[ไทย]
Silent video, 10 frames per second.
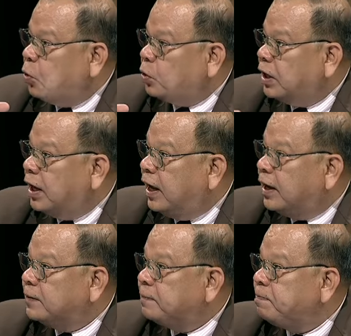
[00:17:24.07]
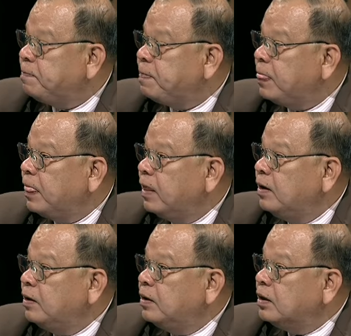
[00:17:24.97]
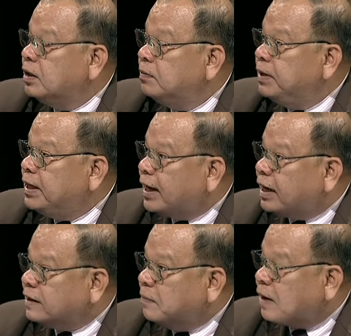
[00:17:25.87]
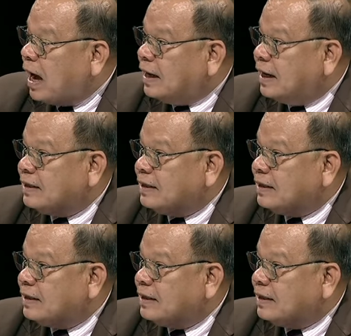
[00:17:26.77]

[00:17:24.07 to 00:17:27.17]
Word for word: ทย์เอง คือไม่ได้กระทำการใน